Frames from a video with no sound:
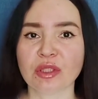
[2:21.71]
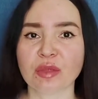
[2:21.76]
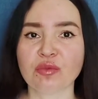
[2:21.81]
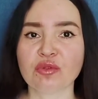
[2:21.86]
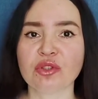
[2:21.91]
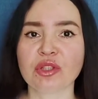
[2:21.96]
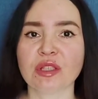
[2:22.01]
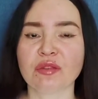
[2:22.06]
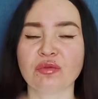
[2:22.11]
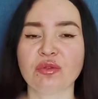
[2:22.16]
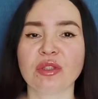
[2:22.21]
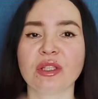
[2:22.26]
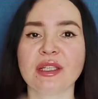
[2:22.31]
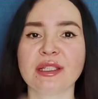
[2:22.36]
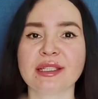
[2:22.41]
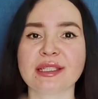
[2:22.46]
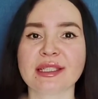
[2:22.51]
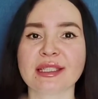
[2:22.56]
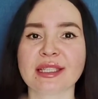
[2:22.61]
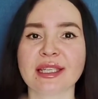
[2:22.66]
потому что его на
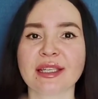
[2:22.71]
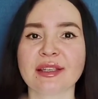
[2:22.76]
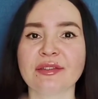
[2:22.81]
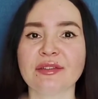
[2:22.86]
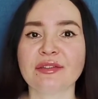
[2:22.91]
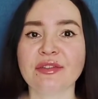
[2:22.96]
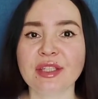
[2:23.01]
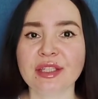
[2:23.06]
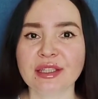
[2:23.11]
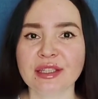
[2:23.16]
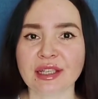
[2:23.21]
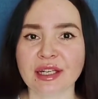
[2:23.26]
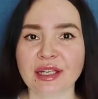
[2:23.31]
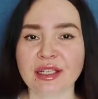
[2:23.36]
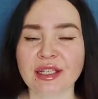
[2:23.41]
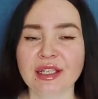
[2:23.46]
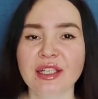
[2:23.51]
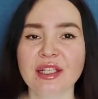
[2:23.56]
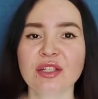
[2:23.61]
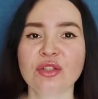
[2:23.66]
лице видно.